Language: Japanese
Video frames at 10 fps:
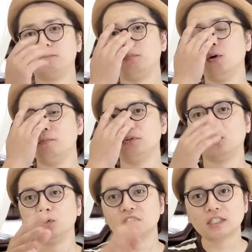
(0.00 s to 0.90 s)
ポンプで
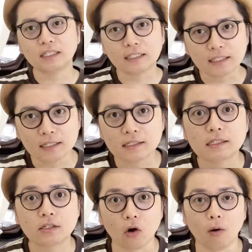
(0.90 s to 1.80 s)
欲しかったん
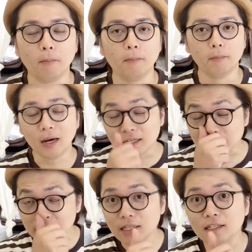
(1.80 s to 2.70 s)
すよ
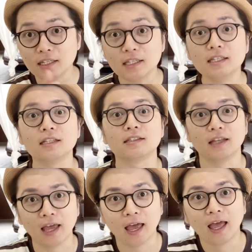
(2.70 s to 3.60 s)
マジで人気です
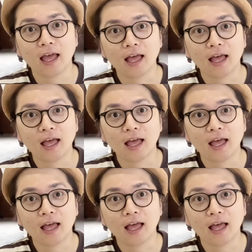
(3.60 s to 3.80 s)
ね